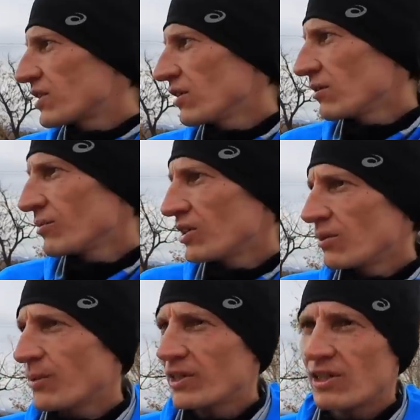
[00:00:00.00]
целом где-то
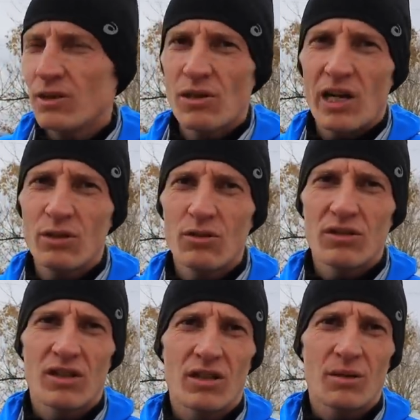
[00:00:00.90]
по 3.01,
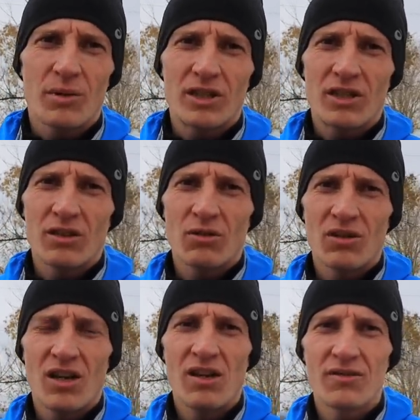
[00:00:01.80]
наверное, по
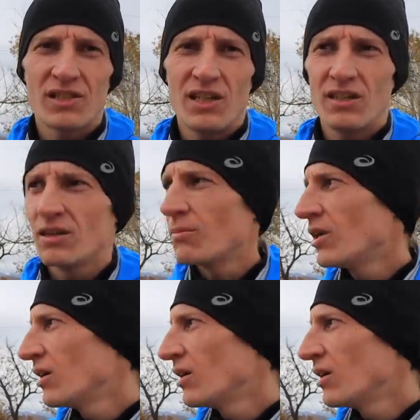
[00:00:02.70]
3.0 в среднем.